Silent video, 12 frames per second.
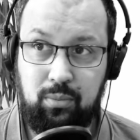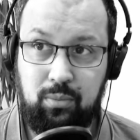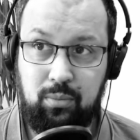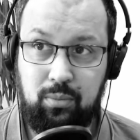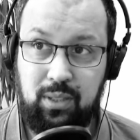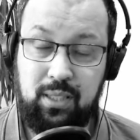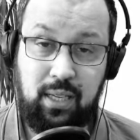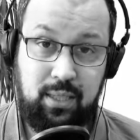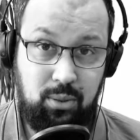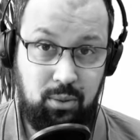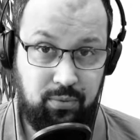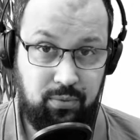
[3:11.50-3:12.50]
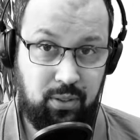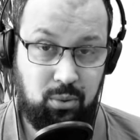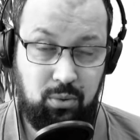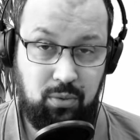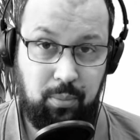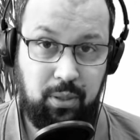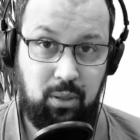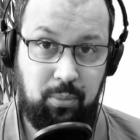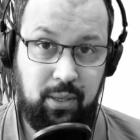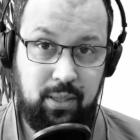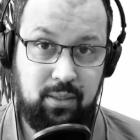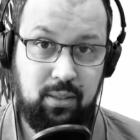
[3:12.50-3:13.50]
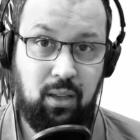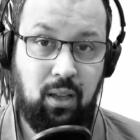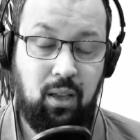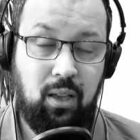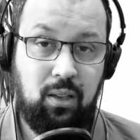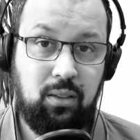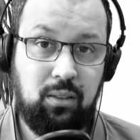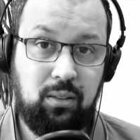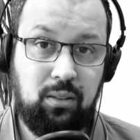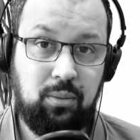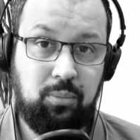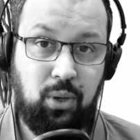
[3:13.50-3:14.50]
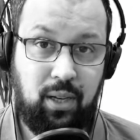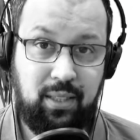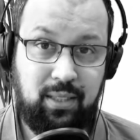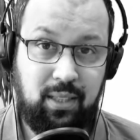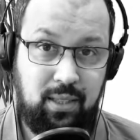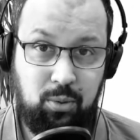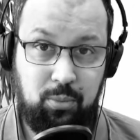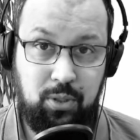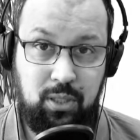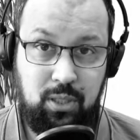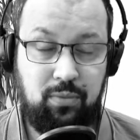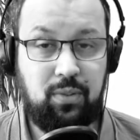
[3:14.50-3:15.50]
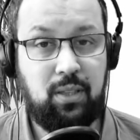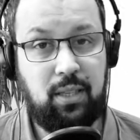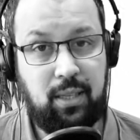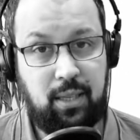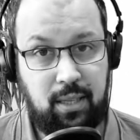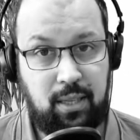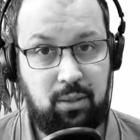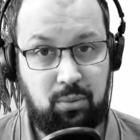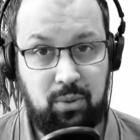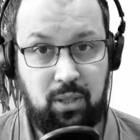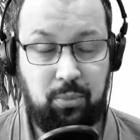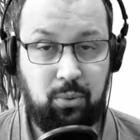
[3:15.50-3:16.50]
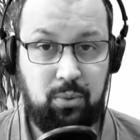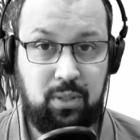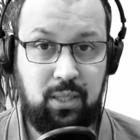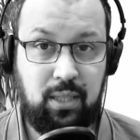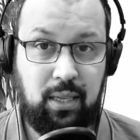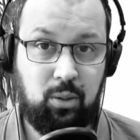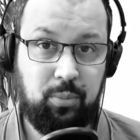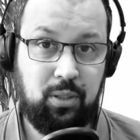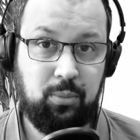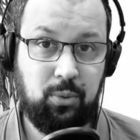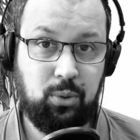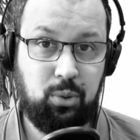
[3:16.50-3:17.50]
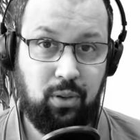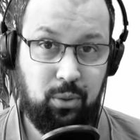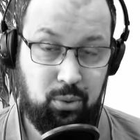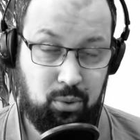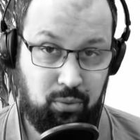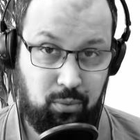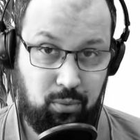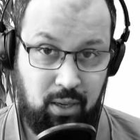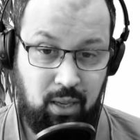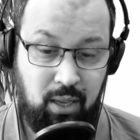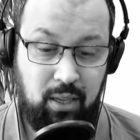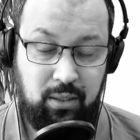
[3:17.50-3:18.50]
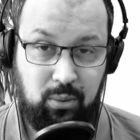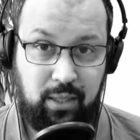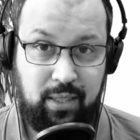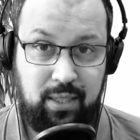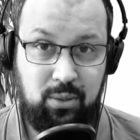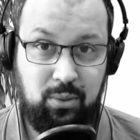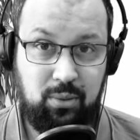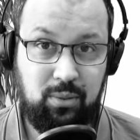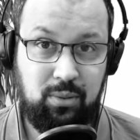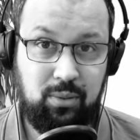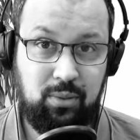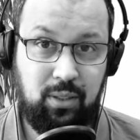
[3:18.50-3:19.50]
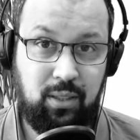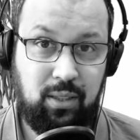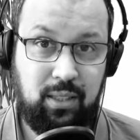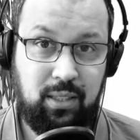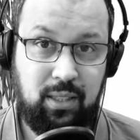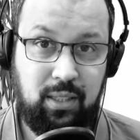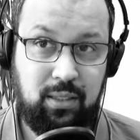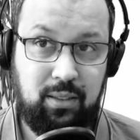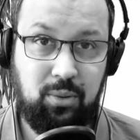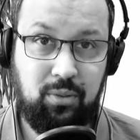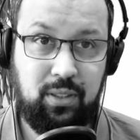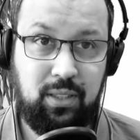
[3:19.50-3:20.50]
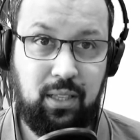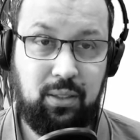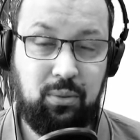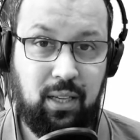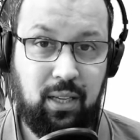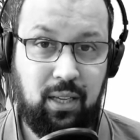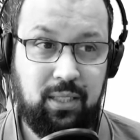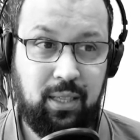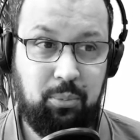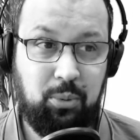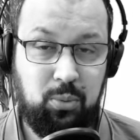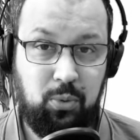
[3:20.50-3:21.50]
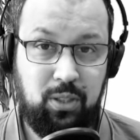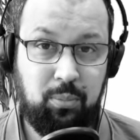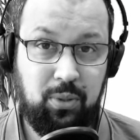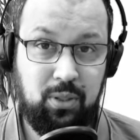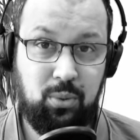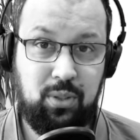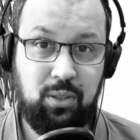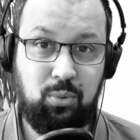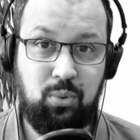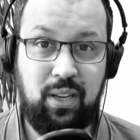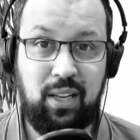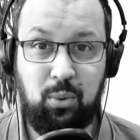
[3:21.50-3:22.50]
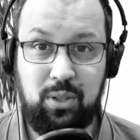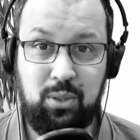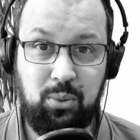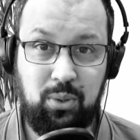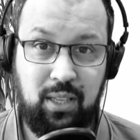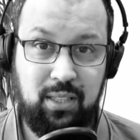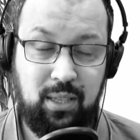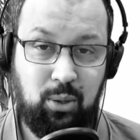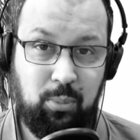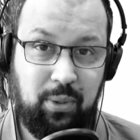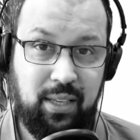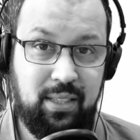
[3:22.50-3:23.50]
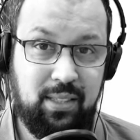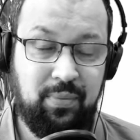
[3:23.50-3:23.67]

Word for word: des actions en fait que tu vas mettre en place pour atteindre cet objectif et tout dépend aussi de l'accompagnement que tu vas recevoir. Donc la question euh, est, on va dire, a des réponses multiples parce que c'est une équation qui est assez complexe,